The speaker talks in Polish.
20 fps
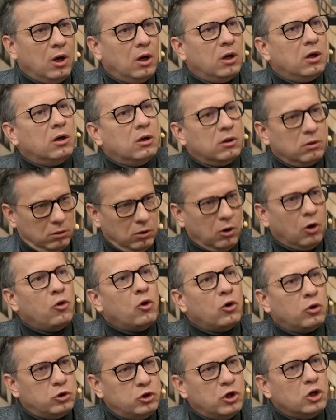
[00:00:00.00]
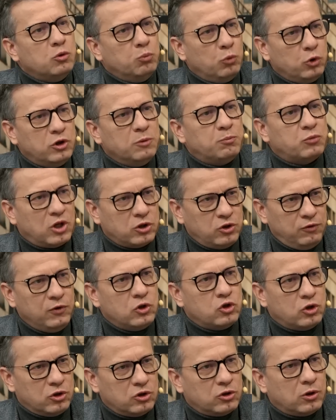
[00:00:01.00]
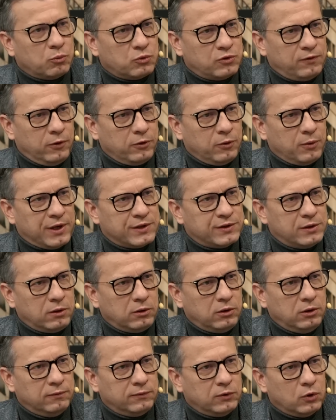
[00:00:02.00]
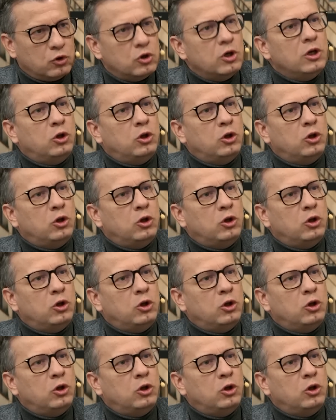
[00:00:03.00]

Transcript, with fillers: Y, ono gdzieś musi przećwiczyć tę swoją asertywność.